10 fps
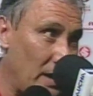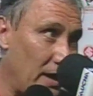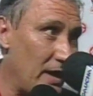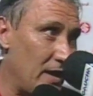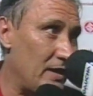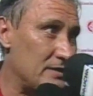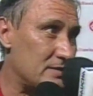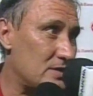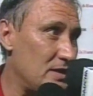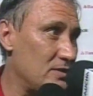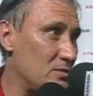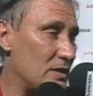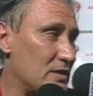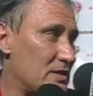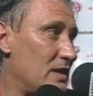É, sim,
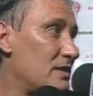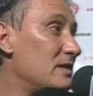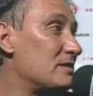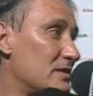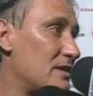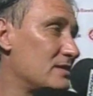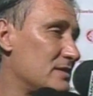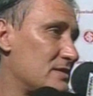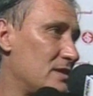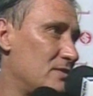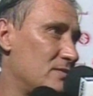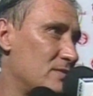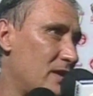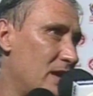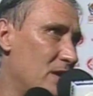uma das características, é a
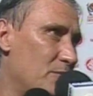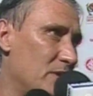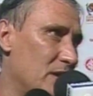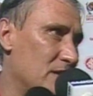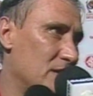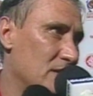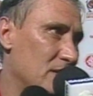transição rápida.